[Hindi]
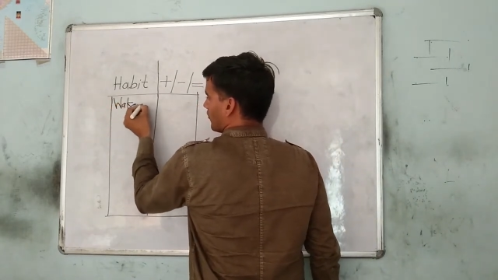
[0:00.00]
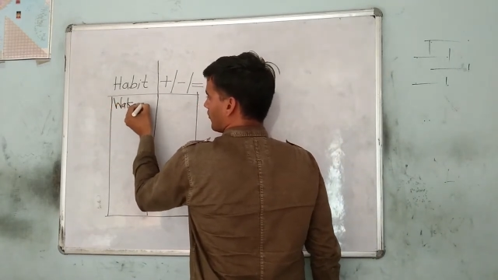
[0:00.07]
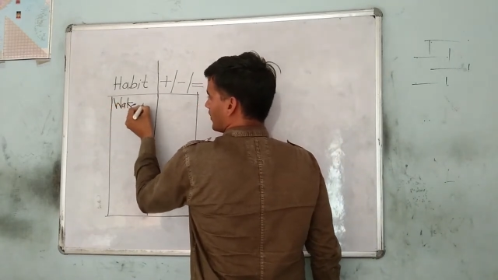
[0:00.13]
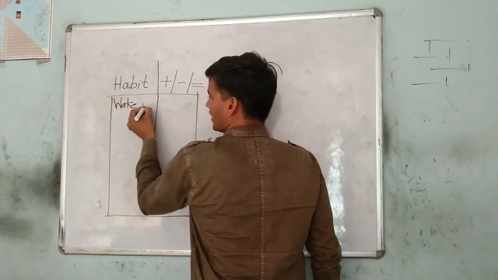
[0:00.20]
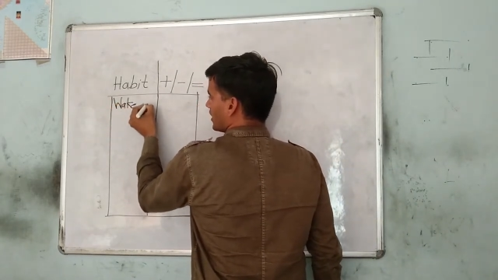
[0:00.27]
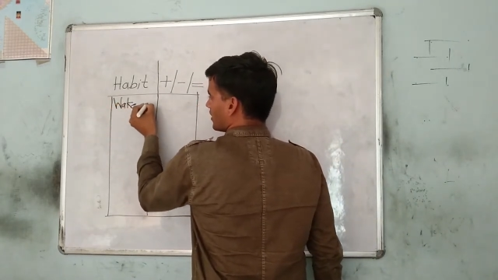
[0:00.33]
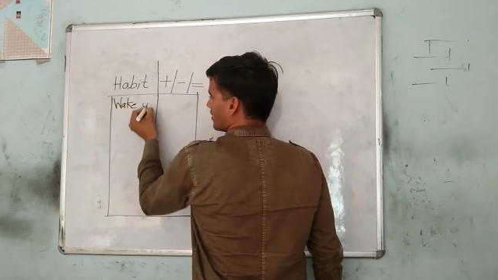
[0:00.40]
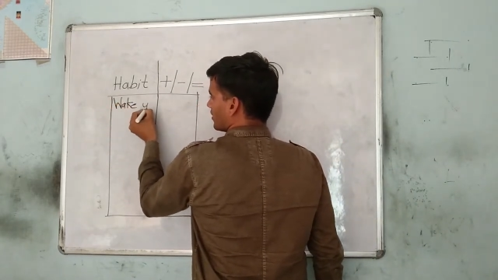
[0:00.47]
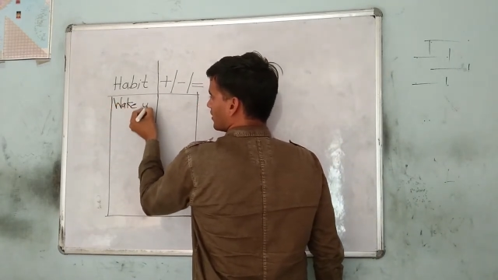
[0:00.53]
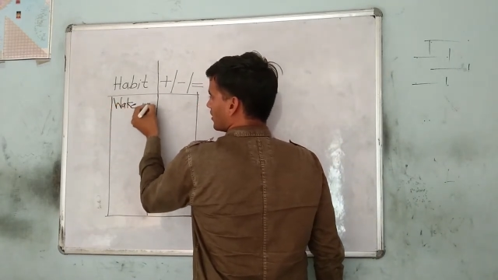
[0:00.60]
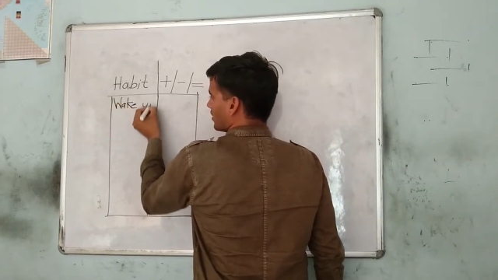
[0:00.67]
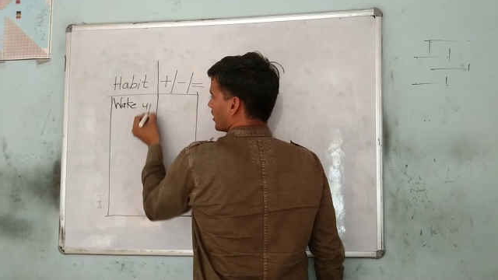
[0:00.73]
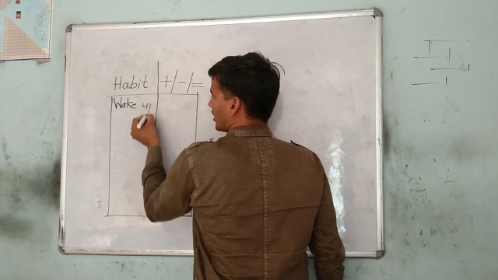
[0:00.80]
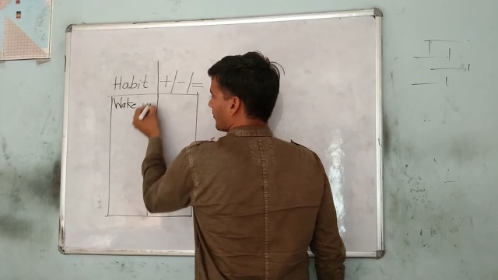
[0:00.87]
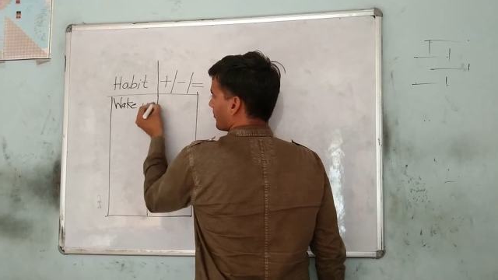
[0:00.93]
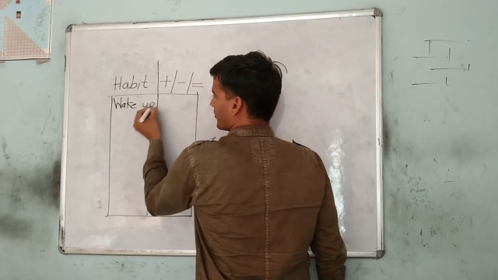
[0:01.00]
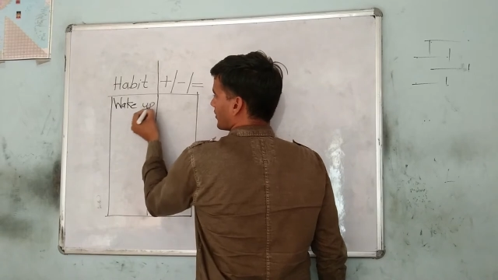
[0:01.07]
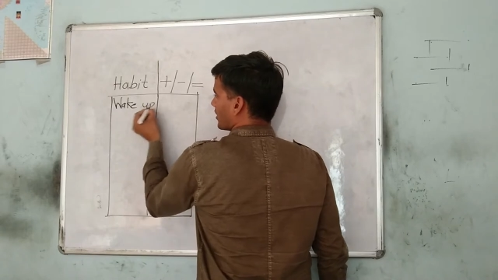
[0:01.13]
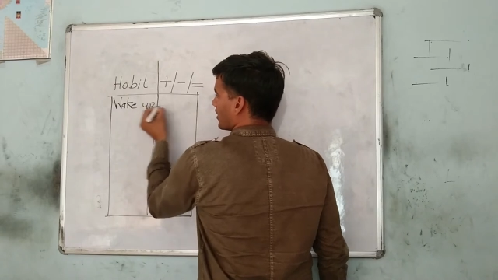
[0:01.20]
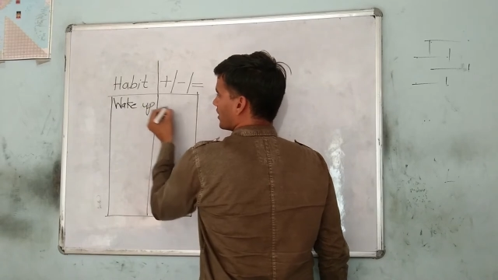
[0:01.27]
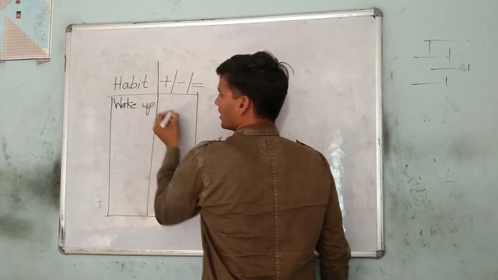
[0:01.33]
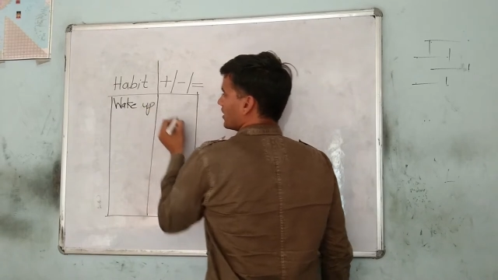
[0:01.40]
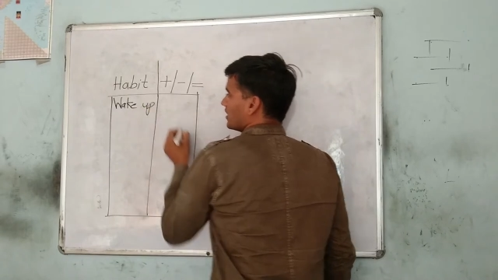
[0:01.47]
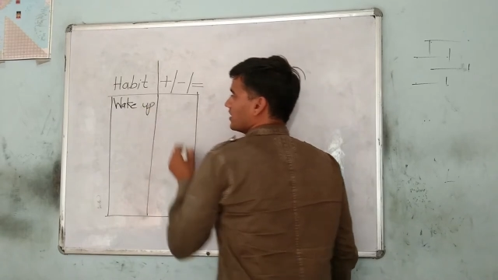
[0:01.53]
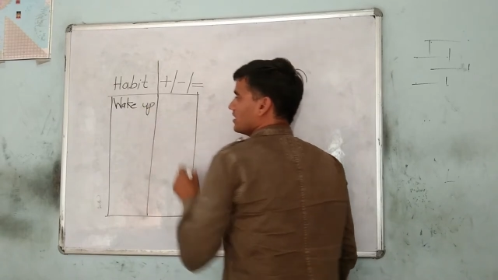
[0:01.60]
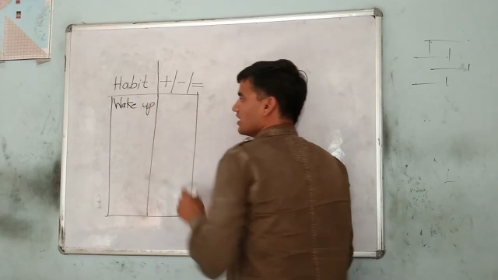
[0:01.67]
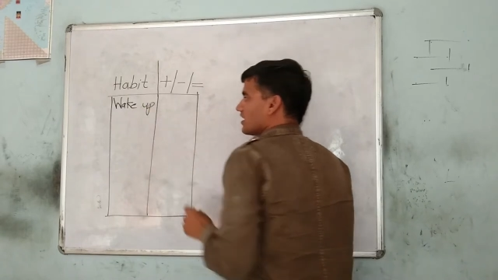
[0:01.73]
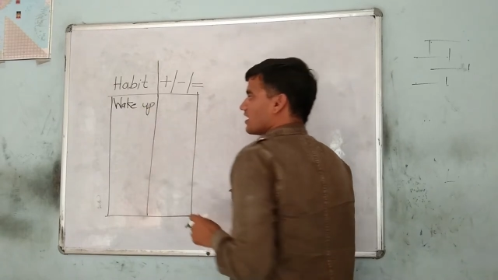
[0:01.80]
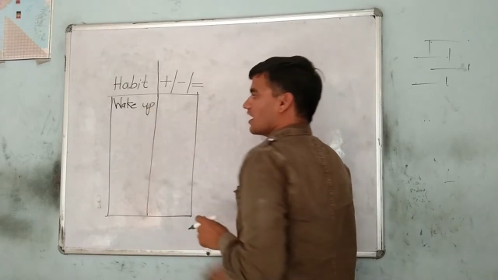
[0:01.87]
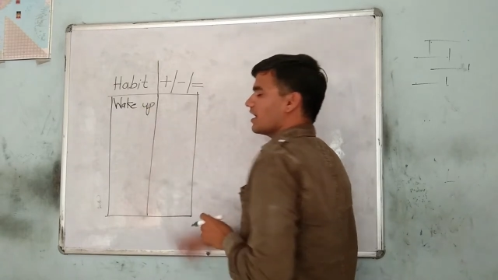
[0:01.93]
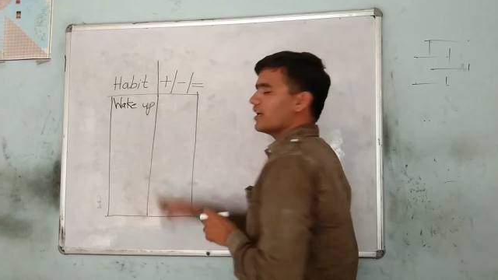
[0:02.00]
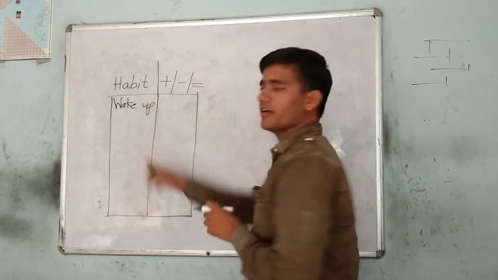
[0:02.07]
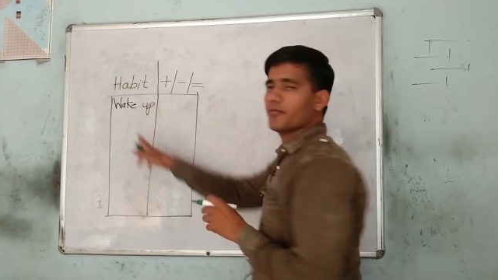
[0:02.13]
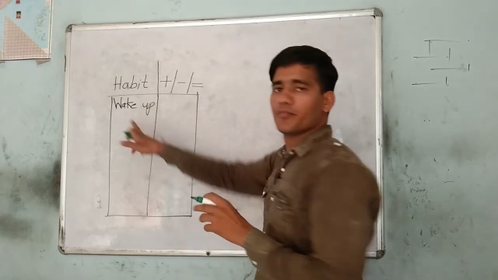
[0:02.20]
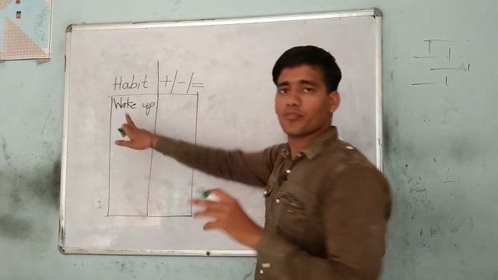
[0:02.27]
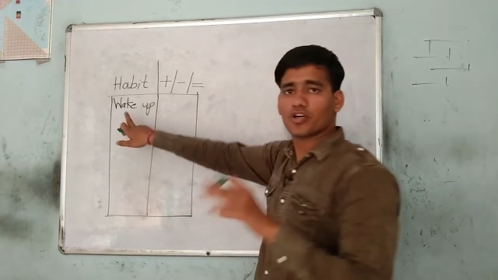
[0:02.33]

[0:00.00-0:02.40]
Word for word: वेक अप ये क्या है